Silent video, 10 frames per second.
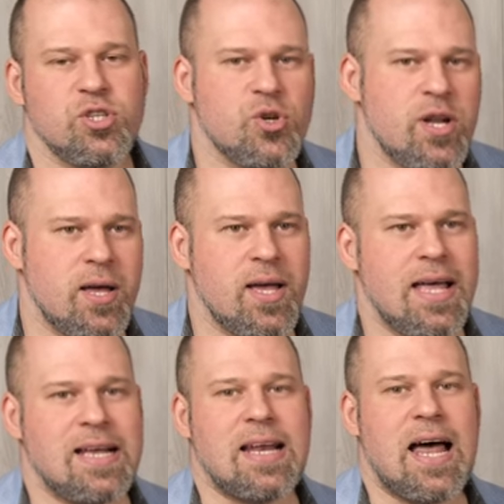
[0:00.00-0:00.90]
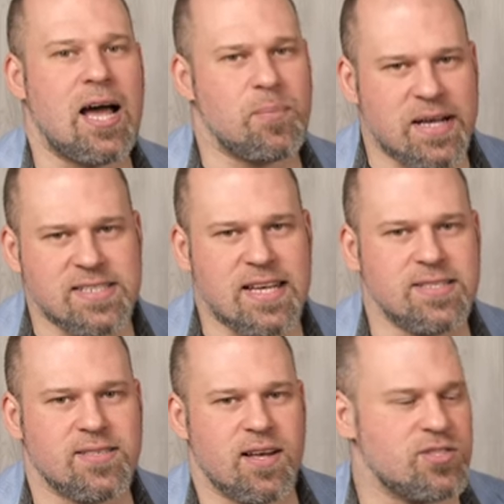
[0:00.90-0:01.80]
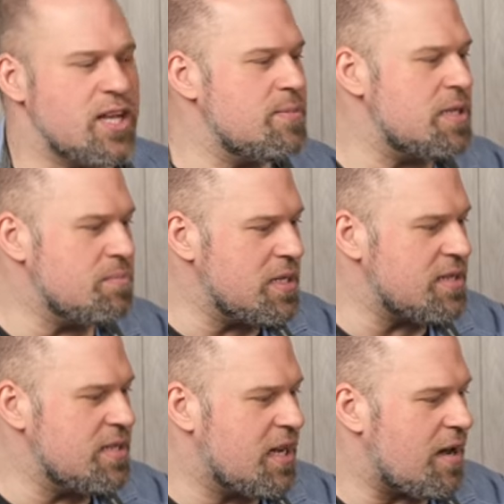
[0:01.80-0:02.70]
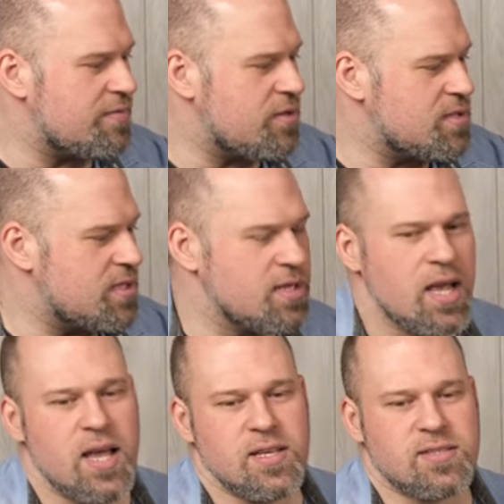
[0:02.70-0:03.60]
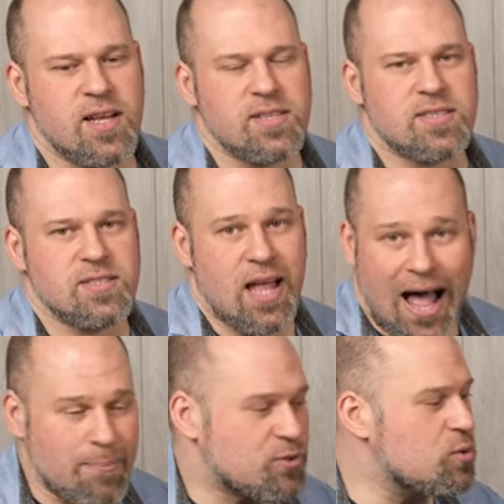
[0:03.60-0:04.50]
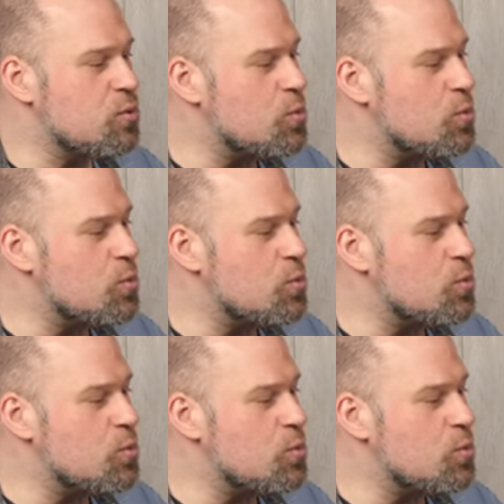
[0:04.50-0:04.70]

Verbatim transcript: eine schöne, klare Präsenz darstellen, mit Mitten, die kraftvoll sind, ist das ein absolut